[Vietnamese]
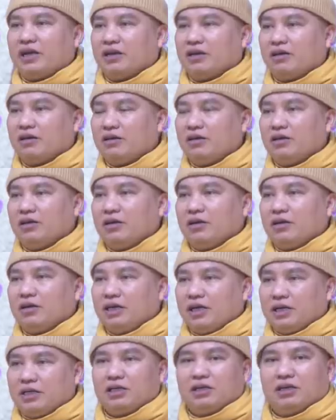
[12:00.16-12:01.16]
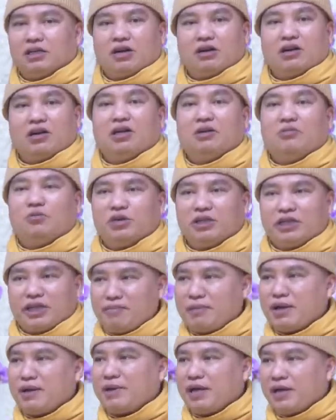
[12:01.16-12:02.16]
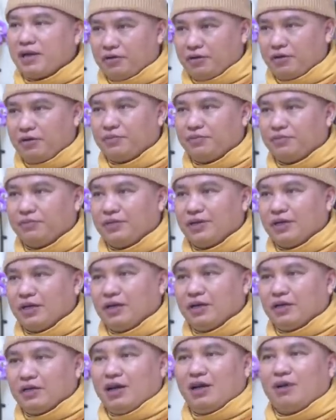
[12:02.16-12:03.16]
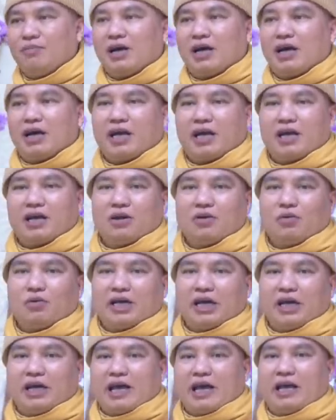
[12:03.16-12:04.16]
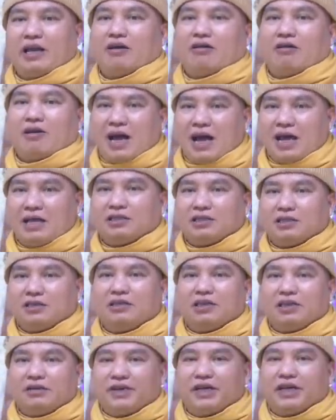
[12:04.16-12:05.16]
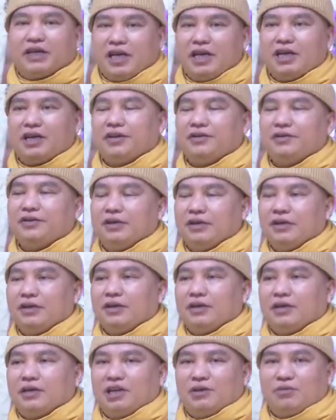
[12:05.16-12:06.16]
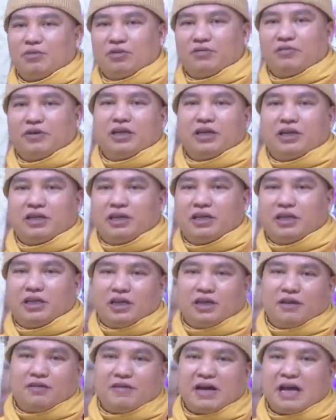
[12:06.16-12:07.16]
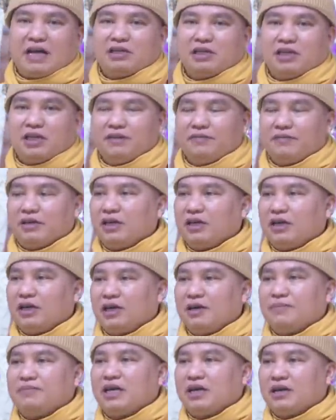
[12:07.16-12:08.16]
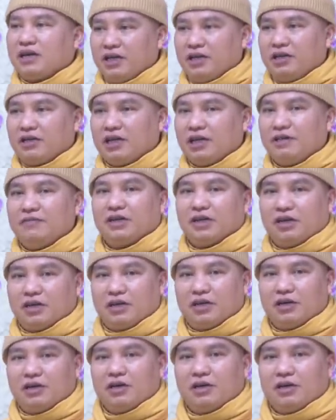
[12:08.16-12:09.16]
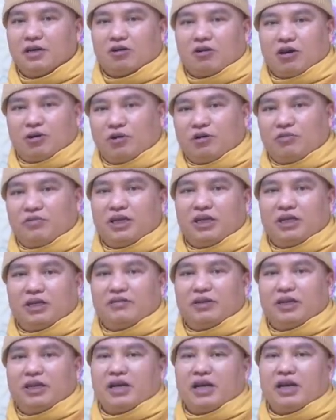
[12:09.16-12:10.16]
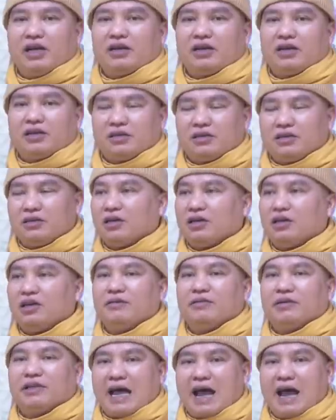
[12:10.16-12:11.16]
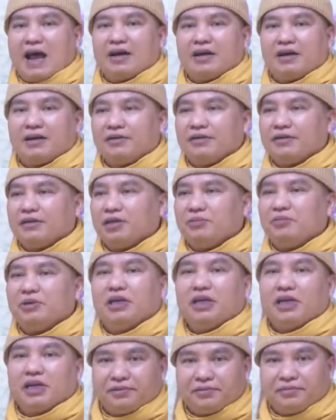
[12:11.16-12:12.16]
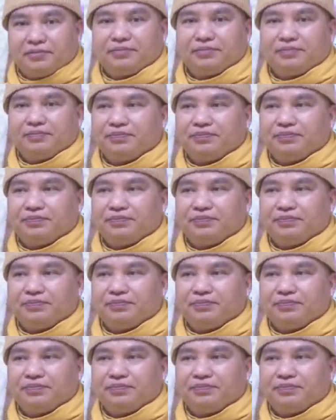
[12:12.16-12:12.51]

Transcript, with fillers: đã có lịch sử thì có hơn 400 năm nay rồi nhưng mà nghe các cụ kể lại là có hai sư đã về đây nhưng một vị thì phá giới về lập gia đình lấy vợ còn một vị thì về đây được hơn một tháng thì bị điên